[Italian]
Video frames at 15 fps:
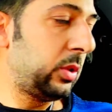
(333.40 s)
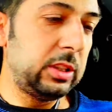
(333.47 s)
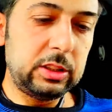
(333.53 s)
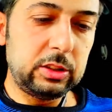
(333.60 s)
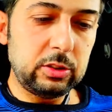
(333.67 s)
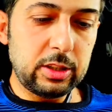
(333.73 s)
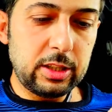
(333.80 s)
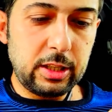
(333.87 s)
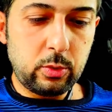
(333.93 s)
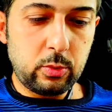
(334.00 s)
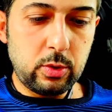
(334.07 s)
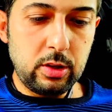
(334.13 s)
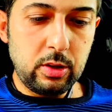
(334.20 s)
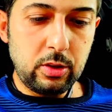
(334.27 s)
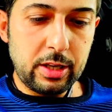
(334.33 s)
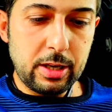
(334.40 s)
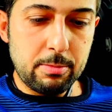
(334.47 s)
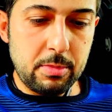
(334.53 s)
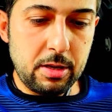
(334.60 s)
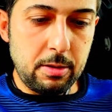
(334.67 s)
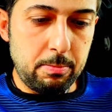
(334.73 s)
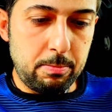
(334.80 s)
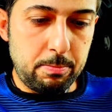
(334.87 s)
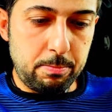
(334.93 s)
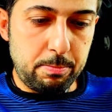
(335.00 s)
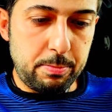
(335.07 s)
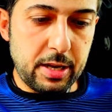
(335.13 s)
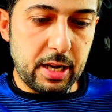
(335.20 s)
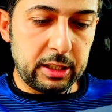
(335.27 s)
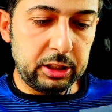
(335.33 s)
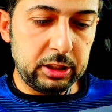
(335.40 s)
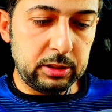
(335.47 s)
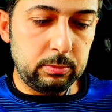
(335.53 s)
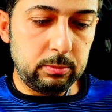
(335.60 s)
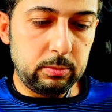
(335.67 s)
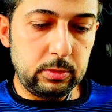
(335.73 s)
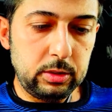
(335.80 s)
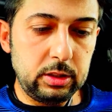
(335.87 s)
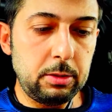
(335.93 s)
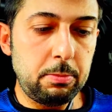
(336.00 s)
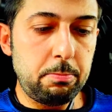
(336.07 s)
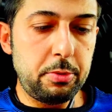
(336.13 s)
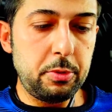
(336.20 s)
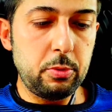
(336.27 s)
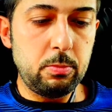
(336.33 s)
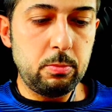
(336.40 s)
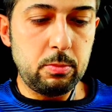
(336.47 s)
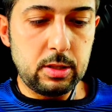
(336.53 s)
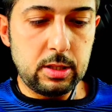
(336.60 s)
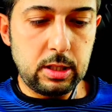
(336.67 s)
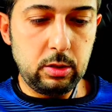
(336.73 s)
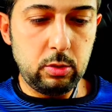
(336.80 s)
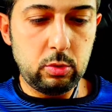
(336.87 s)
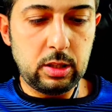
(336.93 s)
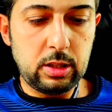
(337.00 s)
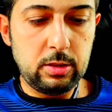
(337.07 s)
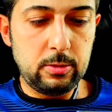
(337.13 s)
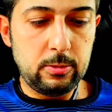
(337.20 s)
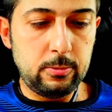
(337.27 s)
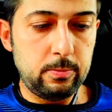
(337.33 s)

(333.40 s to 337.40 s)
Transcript: questo è quello che a me piace di più allora